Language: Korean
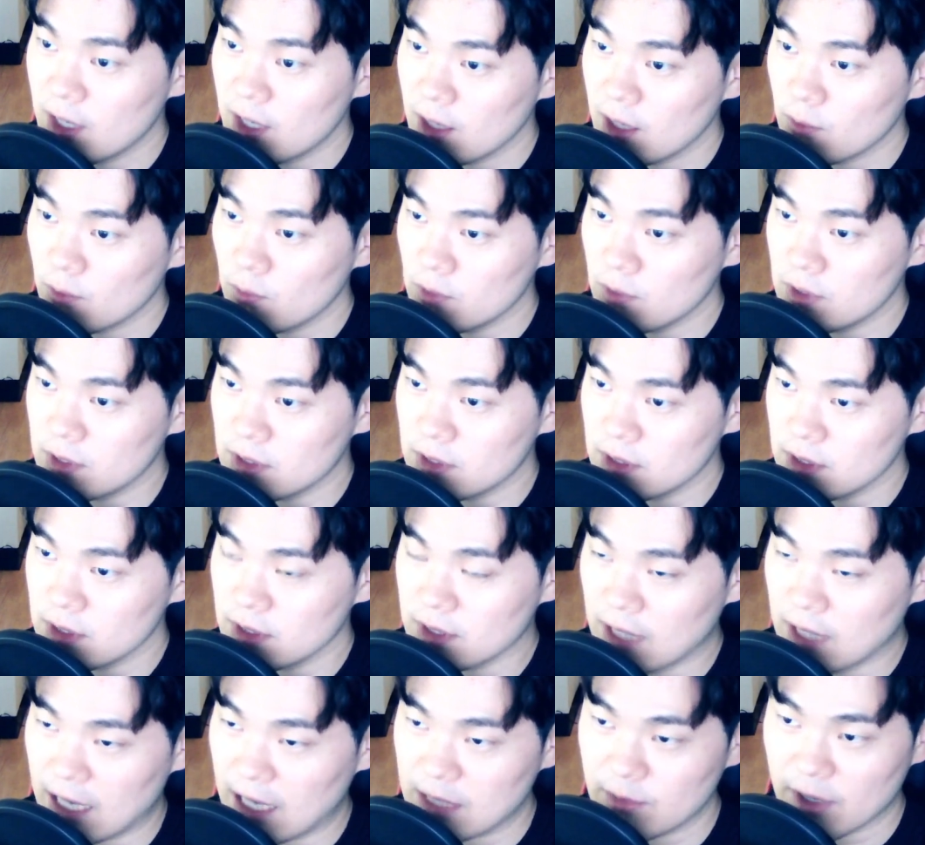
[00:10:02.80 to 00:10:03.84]
하고
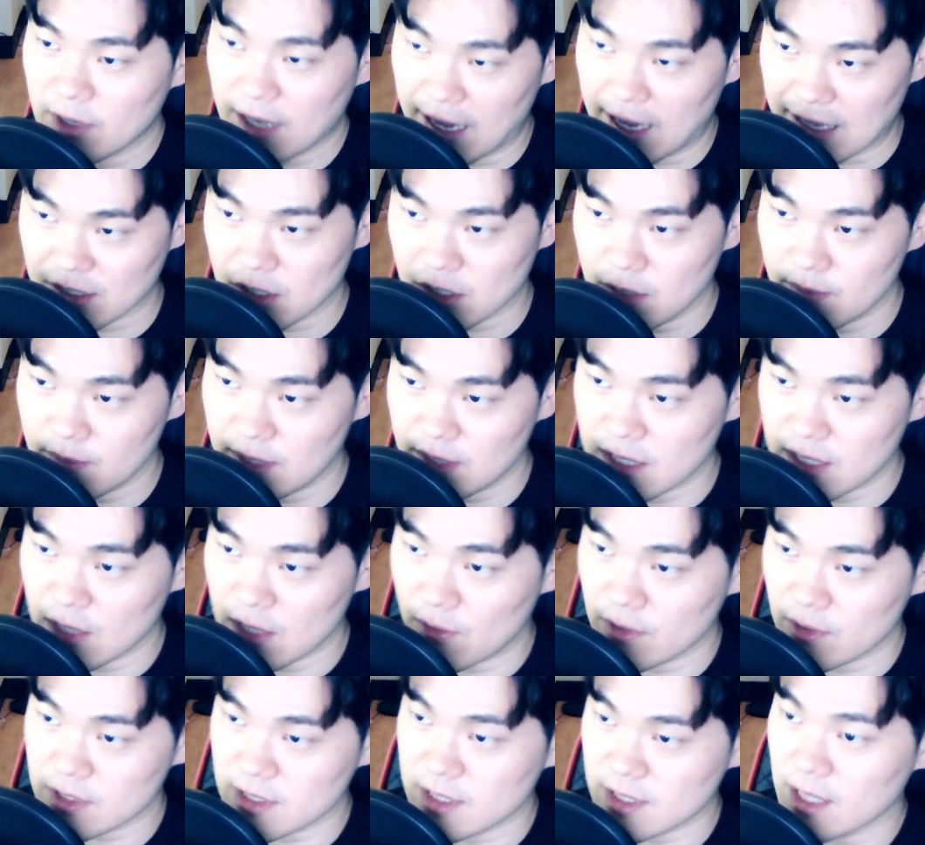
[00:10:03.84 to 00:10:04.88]
있는 아니면 가설만
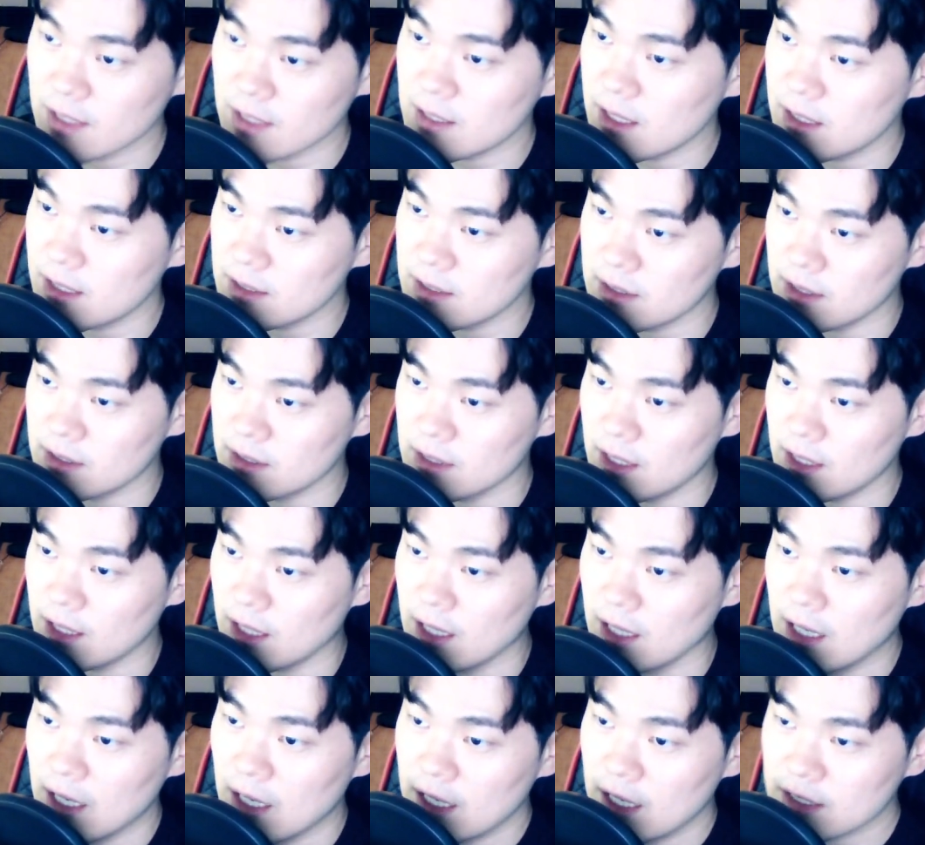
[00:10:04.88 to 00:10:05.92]
세워진 상태일
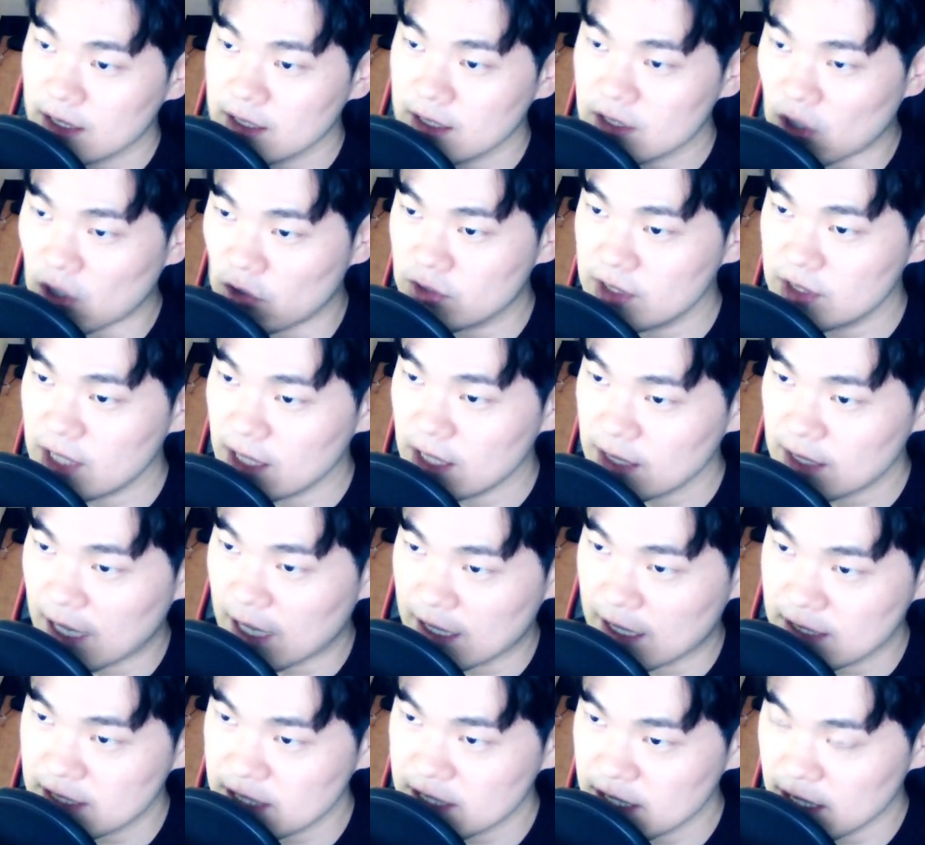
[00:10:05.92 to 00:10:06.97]
텐데 그 전쟁
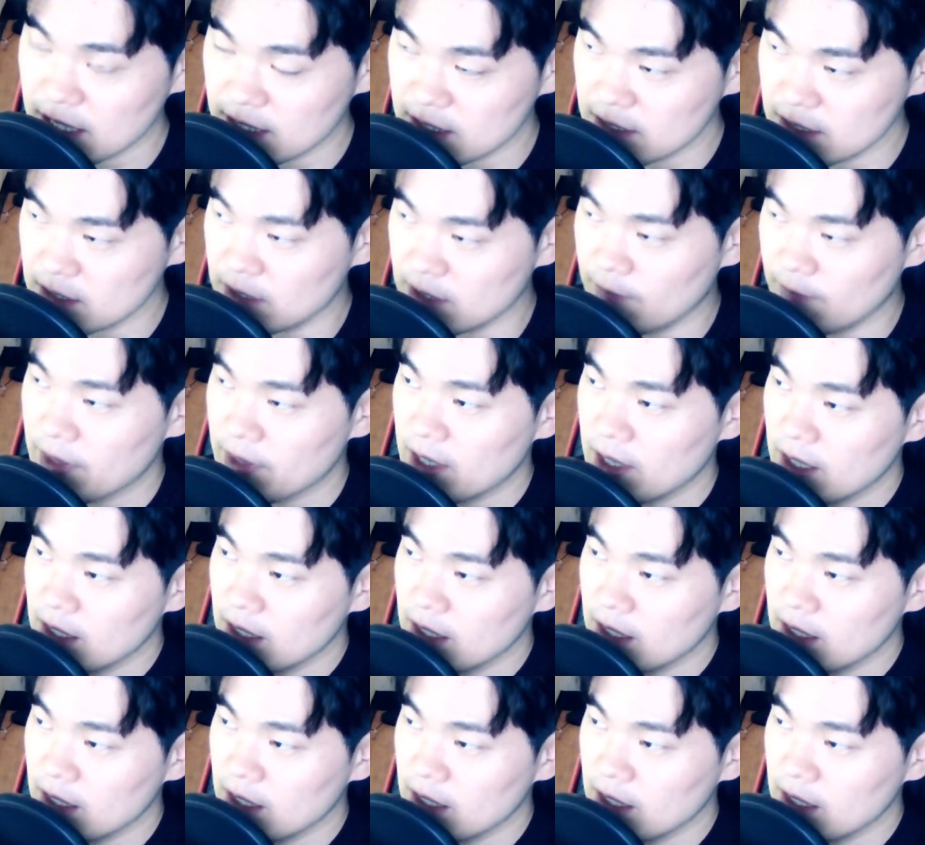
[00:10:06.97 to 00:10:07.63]
당시에는